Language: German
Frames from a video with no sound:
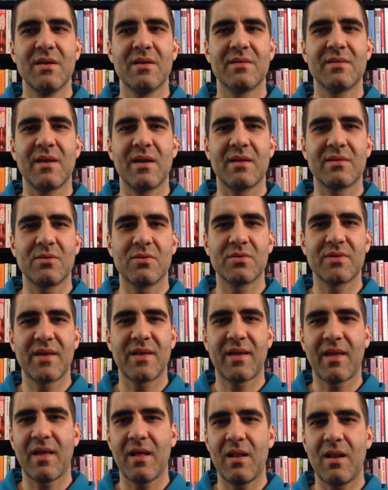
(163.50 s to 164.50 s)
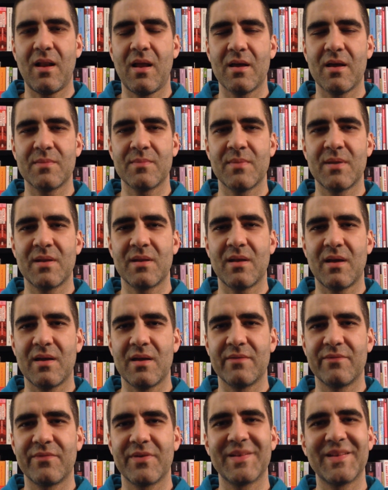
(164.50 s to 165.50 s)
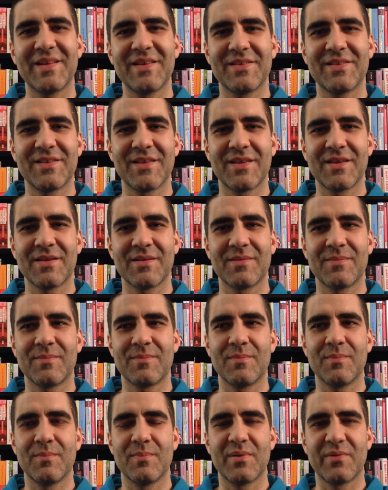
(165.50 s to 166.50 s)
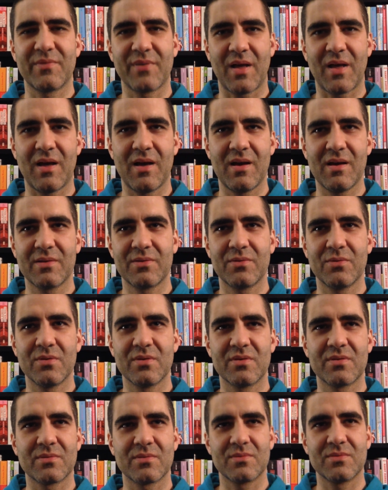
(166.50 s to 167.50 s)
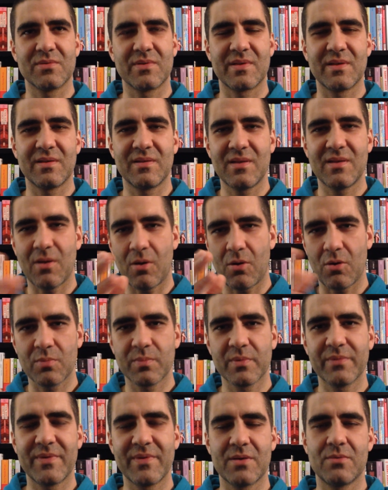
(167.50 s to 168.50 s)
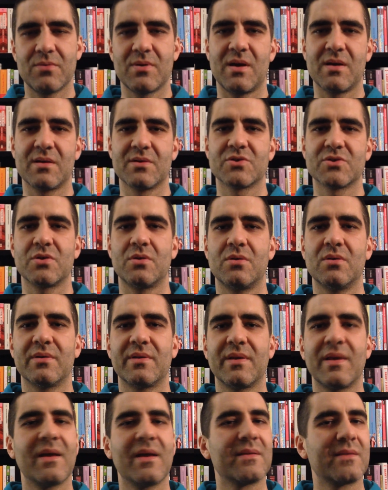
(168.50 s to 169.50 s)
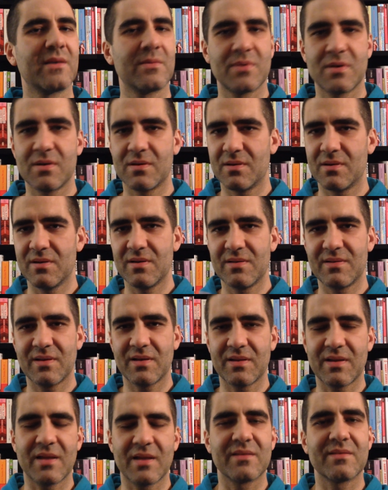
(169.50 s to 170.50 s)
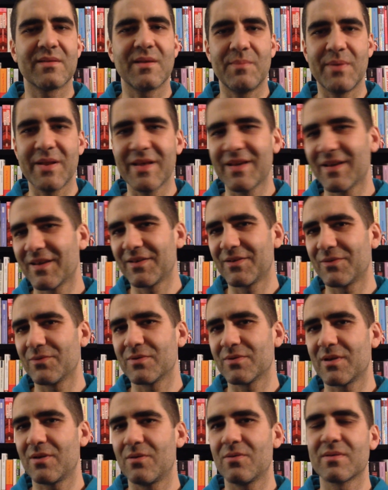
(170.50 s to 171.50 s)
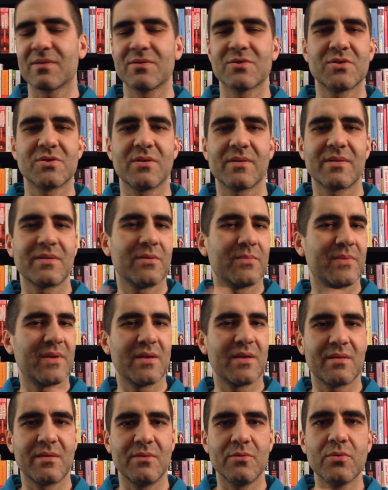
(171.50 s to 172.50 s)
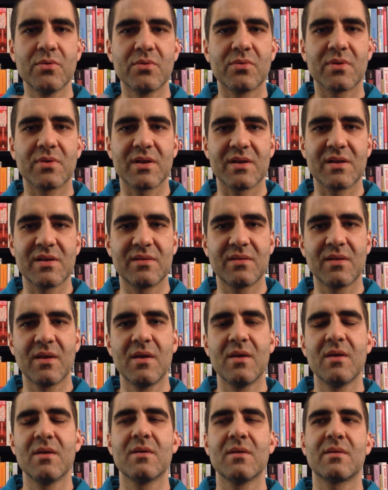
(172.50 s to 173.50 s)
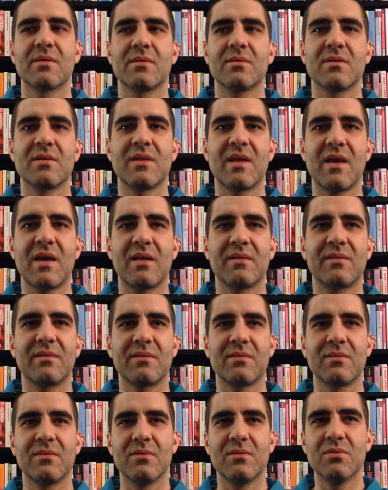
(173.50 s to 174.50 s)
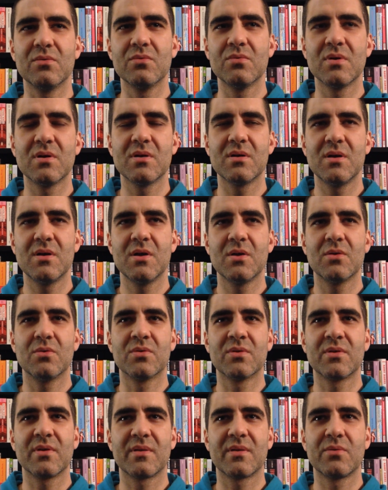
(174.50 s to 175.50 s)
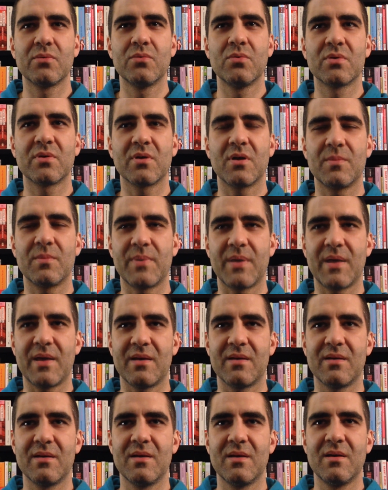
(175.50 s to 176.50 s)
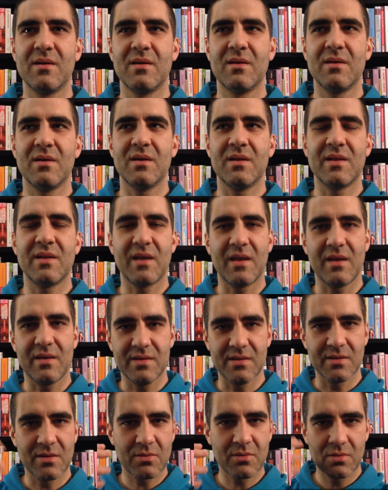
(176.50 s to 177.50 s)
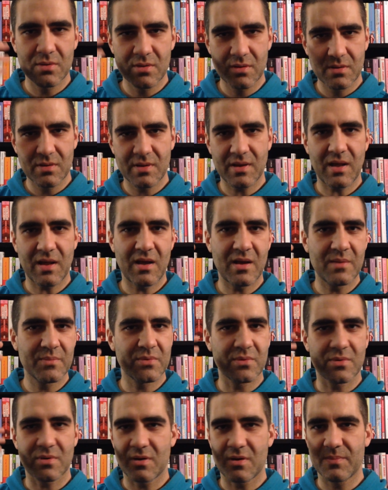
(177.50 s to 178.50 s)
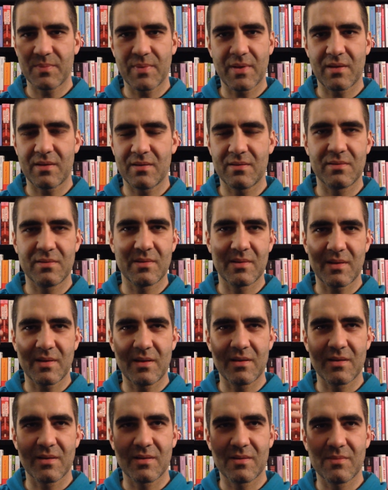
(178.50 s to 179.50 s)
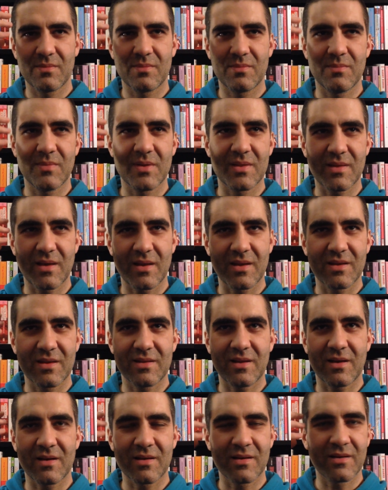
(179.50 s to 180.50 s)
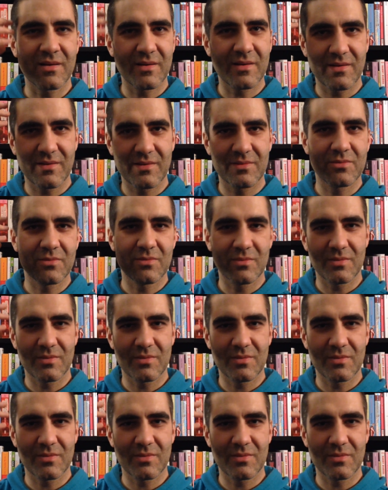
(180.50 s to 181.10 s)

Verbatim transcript: Da hat auch der Kerl Leitmann einen Verdächtigen befragt und sich die Augenbewegung angeschaut. Er hat aber nicht anhand der Blickrichtung daraus geschlossen, ob der jetzt lügt oder nicht, sondern er hat nur untersucht, ob er in der Erinnerung kramt oder ob er seine, mit seinen Gedanken